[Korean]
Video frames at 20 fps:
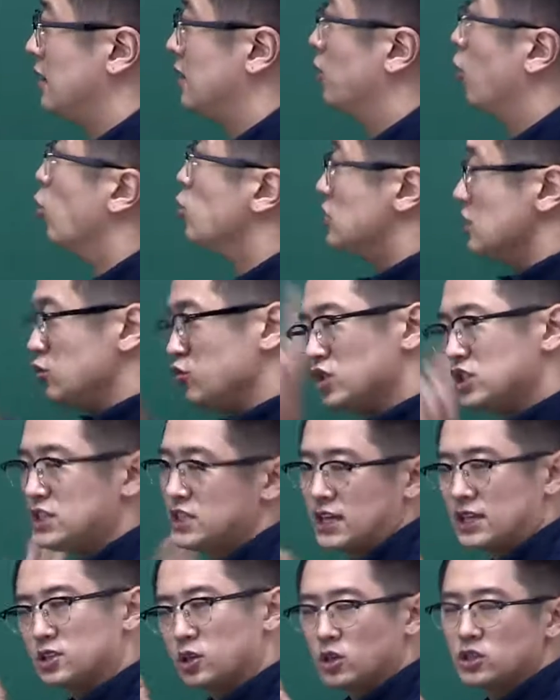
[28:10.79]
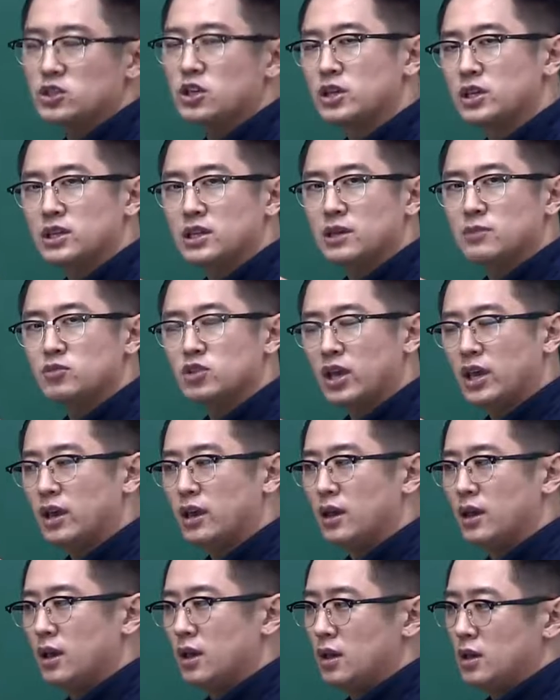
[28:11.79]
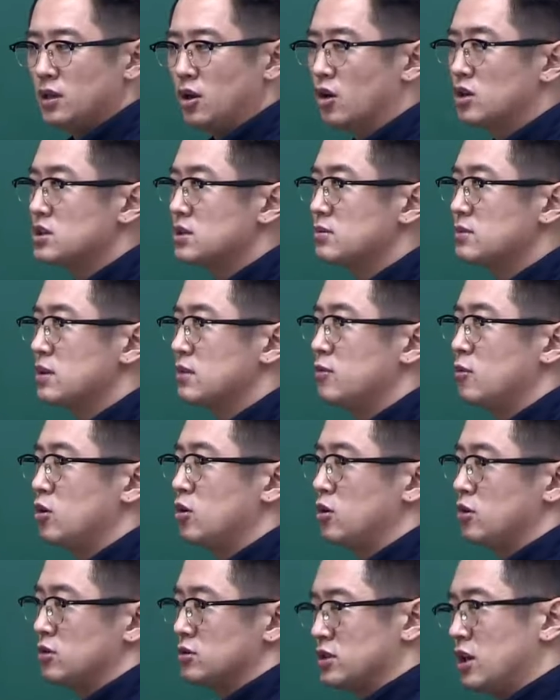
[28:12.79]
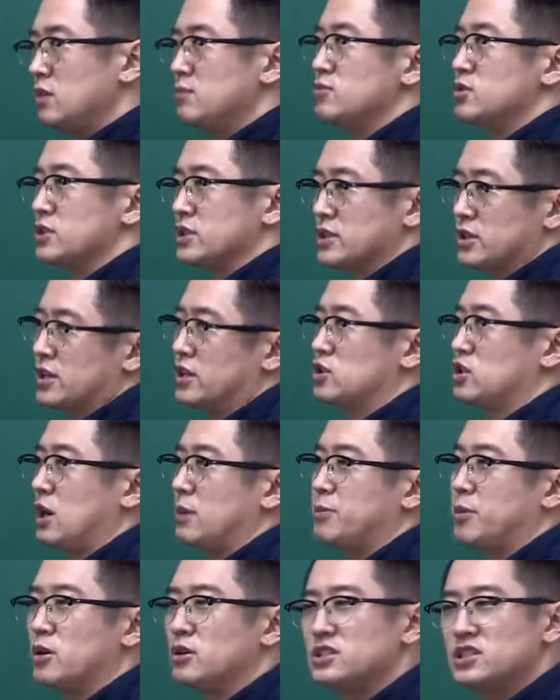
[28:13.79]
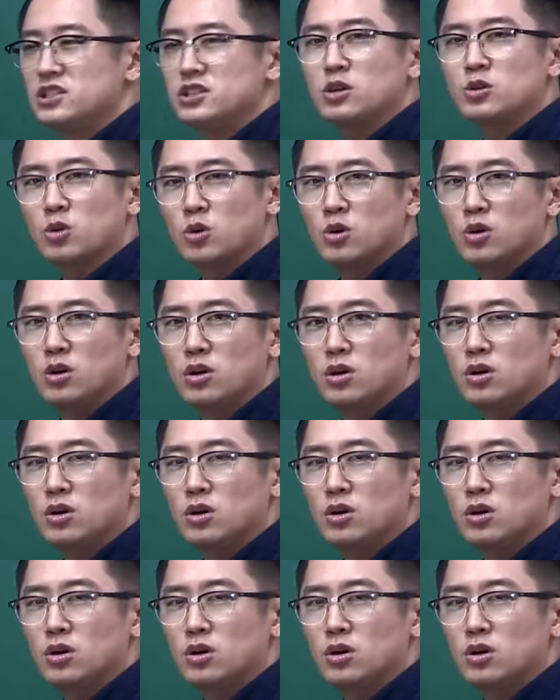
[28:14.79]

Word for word: 모든 위치가 정해져 있기 때문에 여기서부터 뭐 성분, 그러니까 좌표를 쓰셔도